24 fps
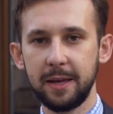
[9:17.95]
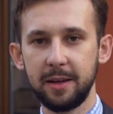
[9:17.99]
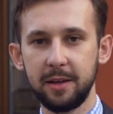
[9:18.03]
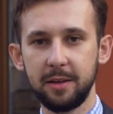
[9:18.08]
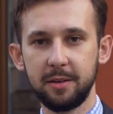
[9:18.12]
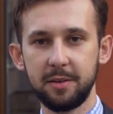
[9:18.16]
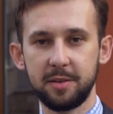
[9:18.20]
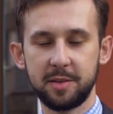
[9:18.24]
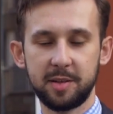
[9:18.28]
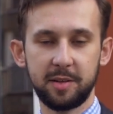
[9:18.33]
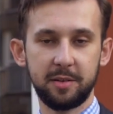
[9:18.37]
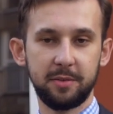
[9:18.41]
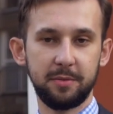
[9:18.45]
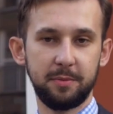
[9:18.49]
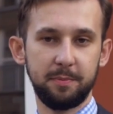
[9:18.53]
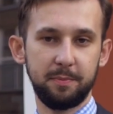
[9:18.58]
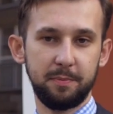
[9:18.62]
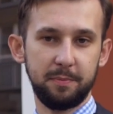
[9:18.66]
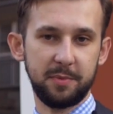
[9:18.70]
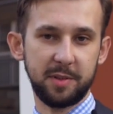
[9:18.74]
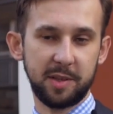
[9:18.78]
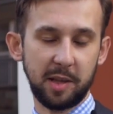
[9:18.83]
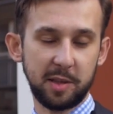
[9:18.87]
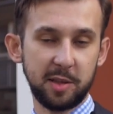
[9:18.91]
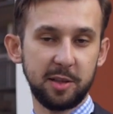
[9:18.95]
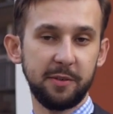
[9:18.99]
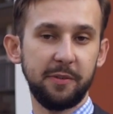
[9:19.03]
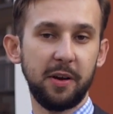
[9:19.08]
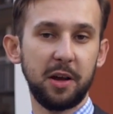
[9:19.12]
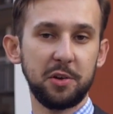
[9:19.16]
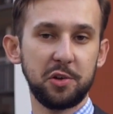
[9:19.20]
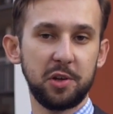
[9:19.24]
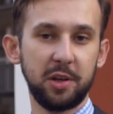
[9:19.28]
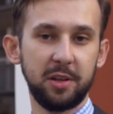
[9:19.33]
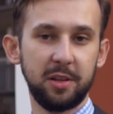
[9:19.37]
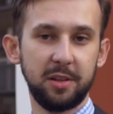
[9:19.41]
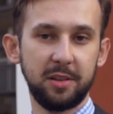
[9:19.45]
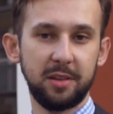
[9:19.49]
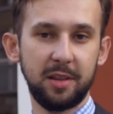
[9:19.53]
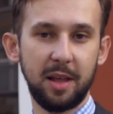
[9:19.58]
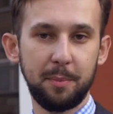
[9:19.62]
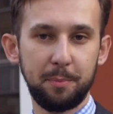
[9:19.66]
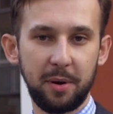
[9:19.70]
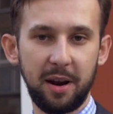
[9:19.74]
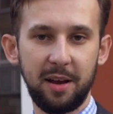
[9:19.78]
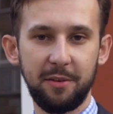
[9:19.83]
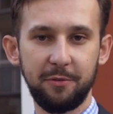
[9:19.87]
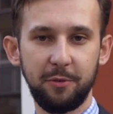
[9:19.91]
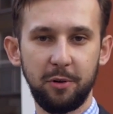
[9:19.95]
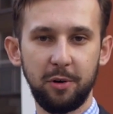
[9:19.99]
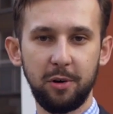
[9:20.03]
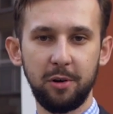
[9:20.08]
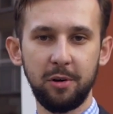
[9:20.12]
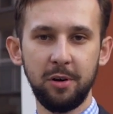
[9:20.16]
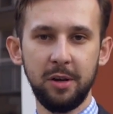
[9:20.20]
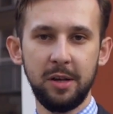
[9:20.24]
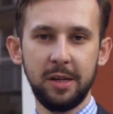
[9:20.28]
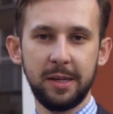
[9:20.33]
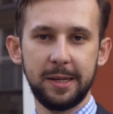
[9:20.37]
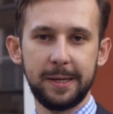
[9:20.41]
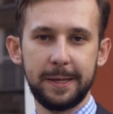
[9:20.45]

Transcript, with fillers: e, e, zdecydowała się na prawo,